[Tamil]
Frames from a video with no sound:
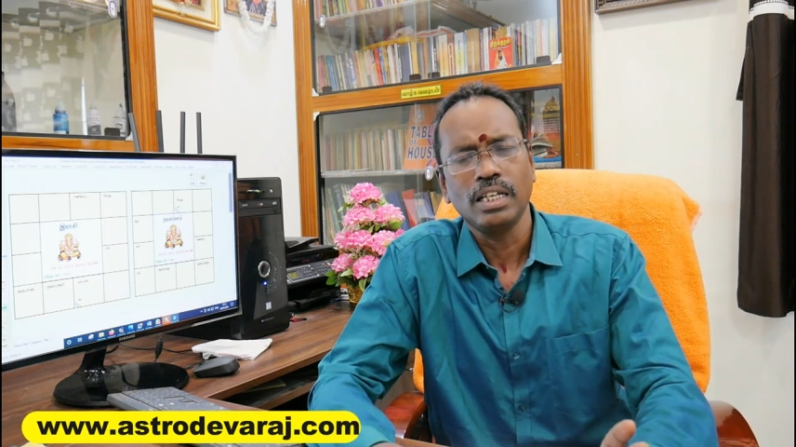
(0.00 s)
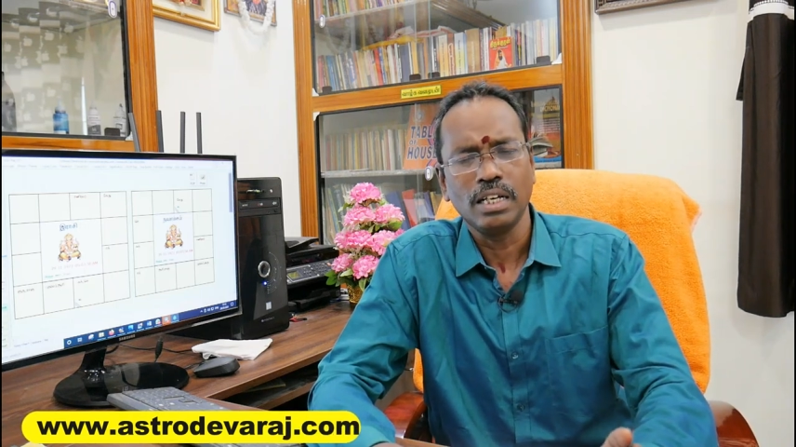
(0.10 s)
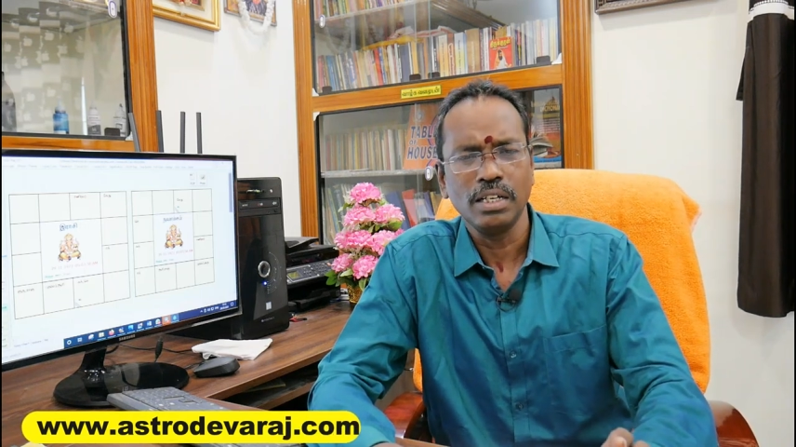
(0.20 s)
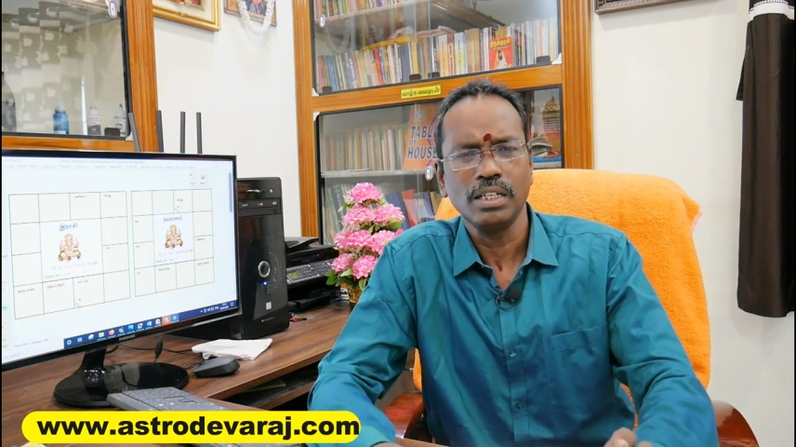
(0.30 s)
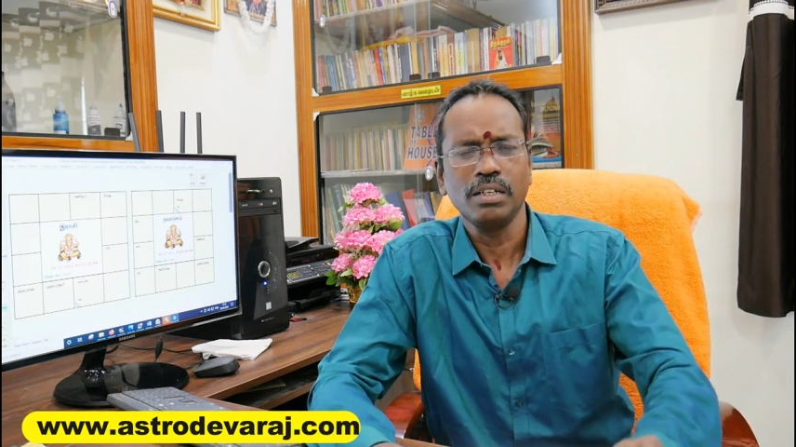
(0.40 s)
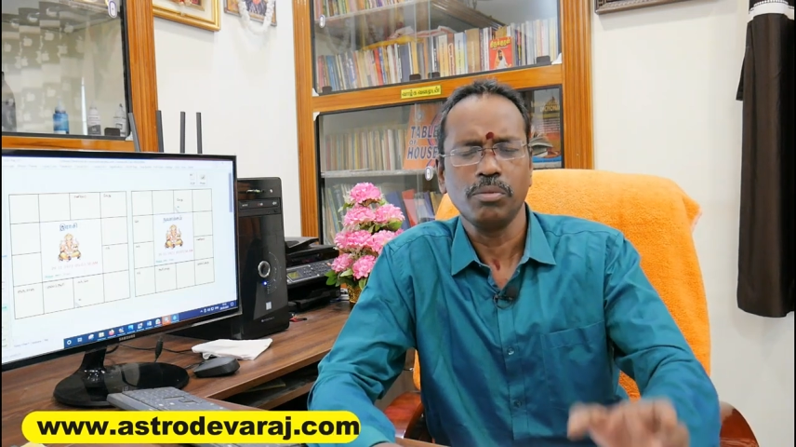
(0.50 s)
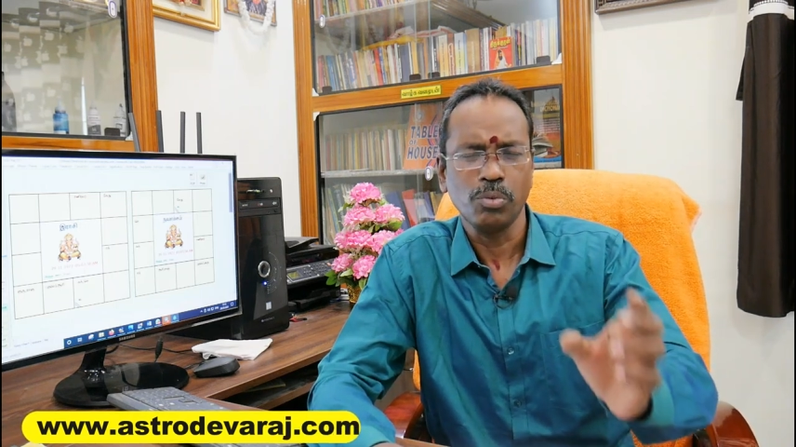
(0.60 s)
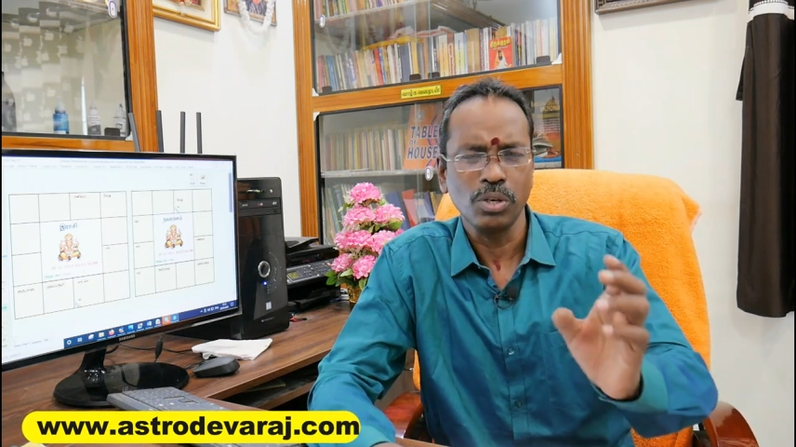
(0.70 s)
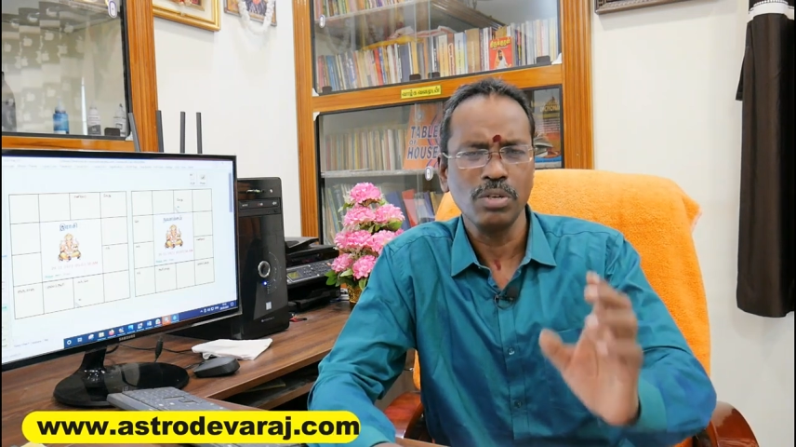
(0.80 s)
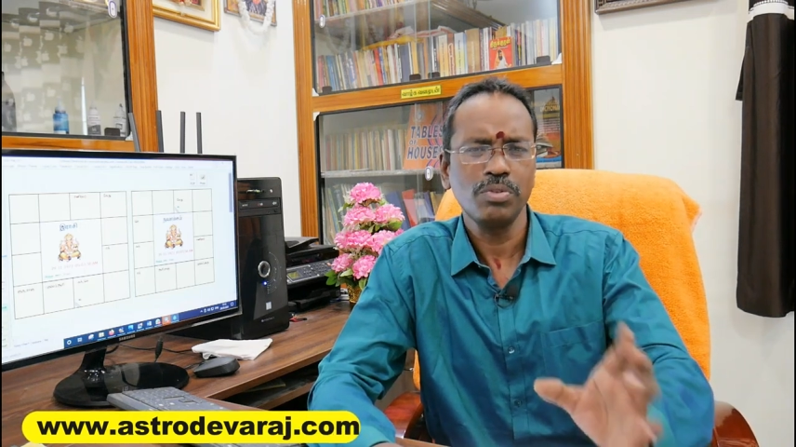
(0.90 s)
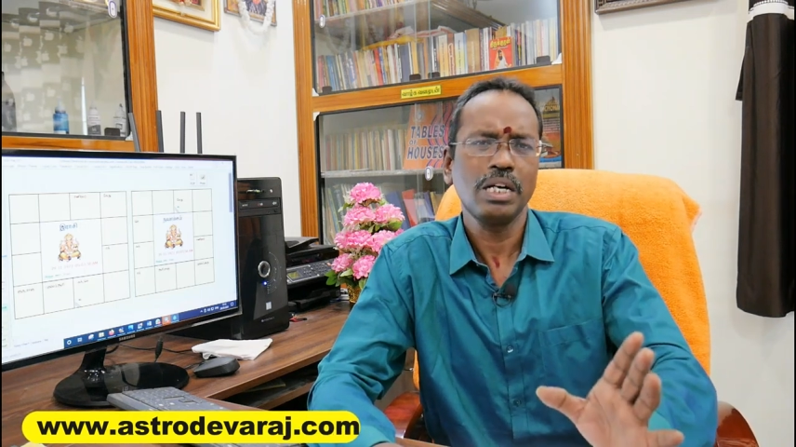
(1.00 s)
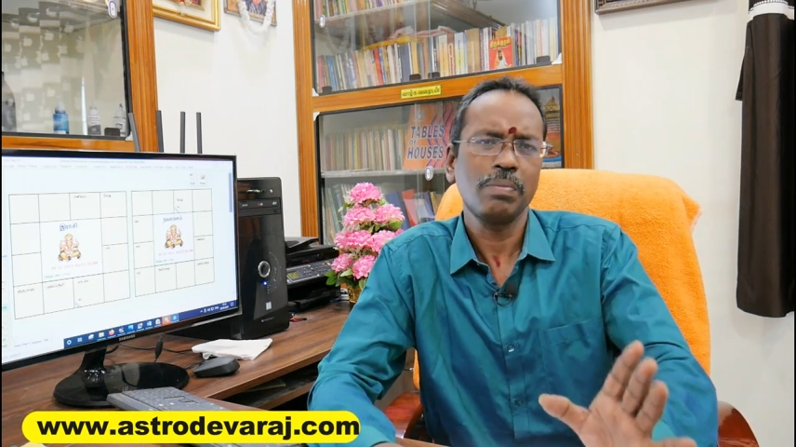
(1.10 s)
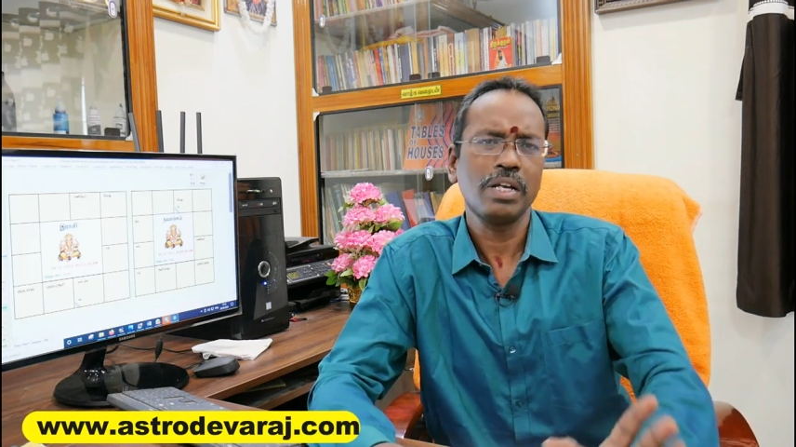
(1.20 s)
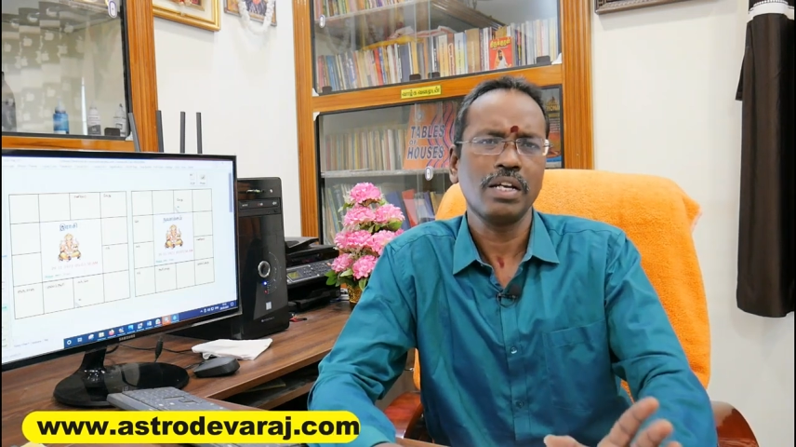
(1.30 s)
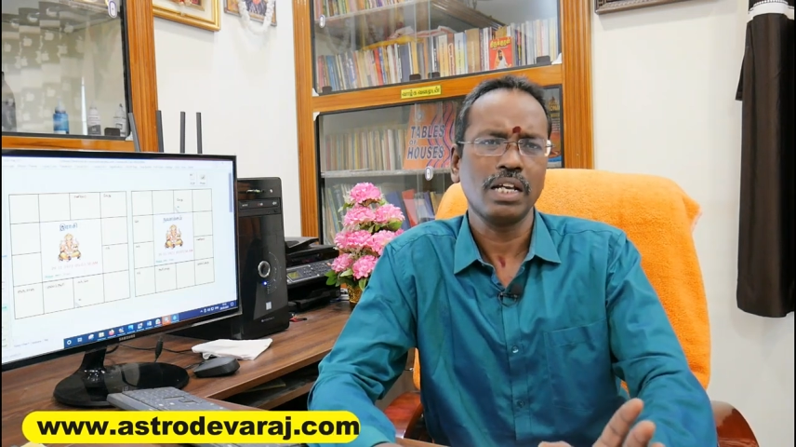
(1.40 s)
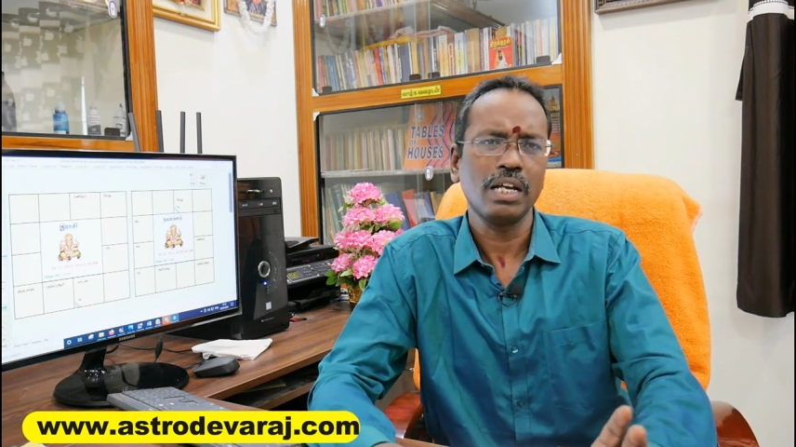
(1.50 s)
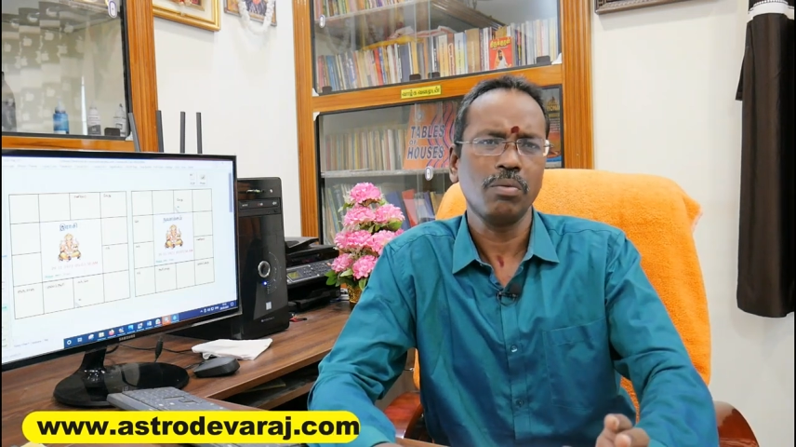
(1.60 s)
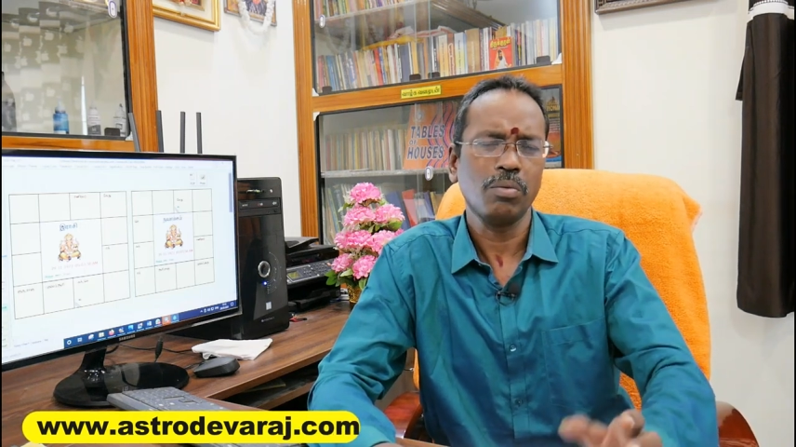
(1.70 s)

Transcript: அதாவது உணவு அப்படின்ற